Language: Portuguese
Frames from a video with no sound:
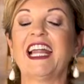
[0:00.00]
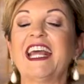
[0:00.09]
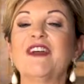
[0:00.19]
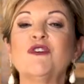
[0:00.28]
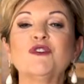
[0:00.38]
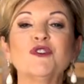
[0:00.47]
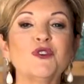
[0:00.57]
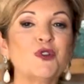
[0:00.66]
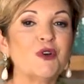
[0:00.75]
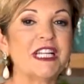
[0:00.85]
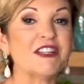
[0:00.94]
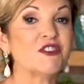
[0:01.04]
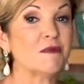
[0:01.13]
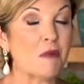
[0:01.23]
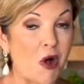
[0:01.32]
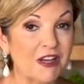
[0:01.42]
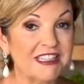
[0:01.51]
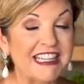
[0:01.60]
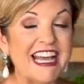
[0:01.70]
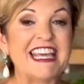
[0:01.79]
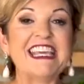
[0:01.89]
Ela é consultora de
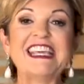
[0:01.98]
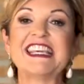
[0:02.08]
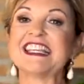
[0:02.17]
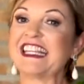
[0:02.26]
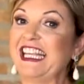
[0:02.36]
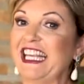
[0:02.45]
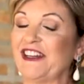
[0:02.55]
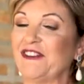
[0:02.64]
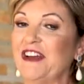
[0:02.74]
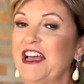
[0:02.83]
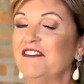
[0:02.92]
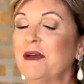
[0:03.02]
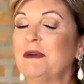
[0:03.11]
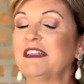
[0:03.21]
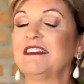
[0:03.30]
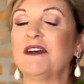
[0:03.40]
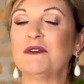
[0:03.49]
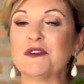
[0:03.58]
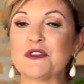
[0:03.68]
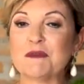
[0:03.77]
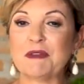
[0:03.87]
moda e estilo. Vai passar
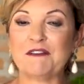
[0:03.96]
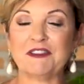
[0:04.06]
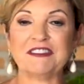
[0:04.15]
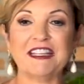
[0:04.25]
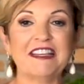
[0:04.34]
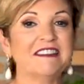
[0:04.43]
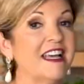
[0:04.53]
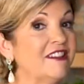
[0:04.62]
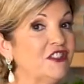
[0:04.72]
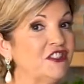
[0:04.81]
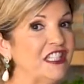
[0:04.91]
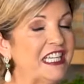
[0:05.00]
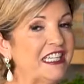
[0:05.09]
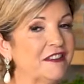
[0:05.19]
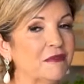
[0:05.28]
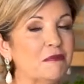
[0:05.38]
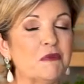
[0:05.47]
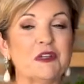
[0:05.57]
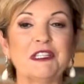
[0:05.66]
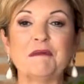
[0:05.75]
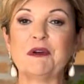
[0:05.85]
hoje para vocês sete dicas
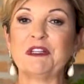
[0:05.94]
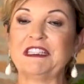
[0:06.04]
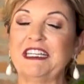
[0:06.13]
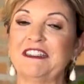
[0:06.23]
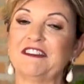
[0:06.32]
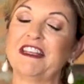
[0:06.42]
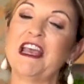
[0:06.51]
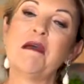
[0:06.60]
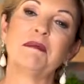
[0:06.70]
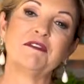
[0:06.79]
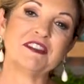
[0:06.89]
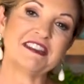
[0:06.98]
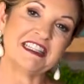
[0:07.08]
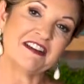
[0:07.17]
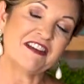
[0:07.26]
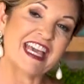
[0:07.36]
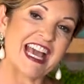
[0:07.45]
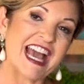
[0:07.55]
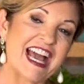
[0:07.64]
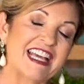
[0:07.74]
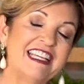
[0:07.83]
muito importantes para você não
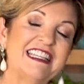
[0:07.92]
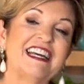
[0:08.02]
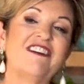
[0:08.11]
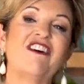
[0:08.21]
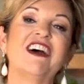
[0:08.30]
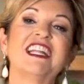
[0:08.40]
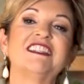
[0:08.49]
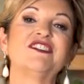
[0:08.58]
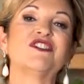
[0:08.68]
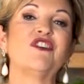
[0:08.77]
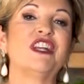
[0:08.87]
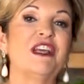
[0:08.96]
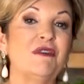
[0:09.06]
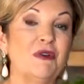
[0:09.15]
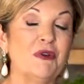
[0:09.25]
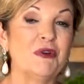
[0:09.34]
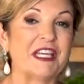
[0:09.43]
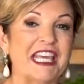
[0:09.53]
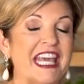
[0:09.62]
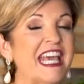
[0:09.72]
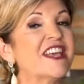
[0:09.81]
errar aí na hora de escolher o
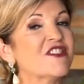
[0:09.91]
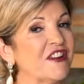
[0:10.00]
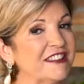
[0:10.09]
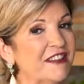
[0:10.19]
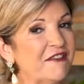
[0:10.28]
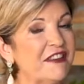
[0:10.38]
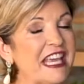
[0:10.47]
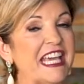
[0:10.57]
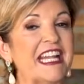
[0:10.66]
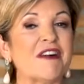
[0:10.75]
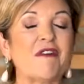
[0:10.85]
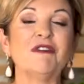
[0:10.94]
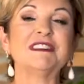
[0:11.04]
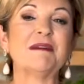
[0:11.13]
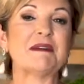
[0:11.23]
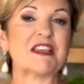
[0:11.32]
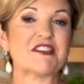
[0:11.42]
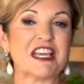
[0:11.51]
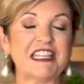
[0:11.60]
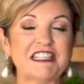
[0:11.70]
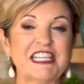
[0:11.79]
look. Joyce Vieira, conta pra
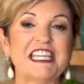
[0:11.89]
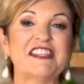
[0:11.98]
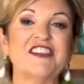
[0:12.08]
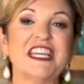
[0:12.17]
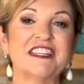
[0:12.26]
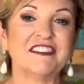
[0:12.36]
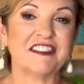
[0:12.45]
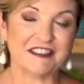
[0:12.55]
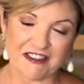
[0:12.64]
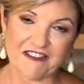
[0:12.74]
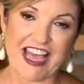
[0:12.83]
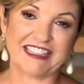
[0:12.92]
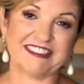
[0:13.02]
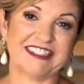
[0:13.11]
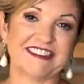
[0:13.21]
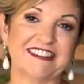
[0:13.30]
gente que dicas que são essas.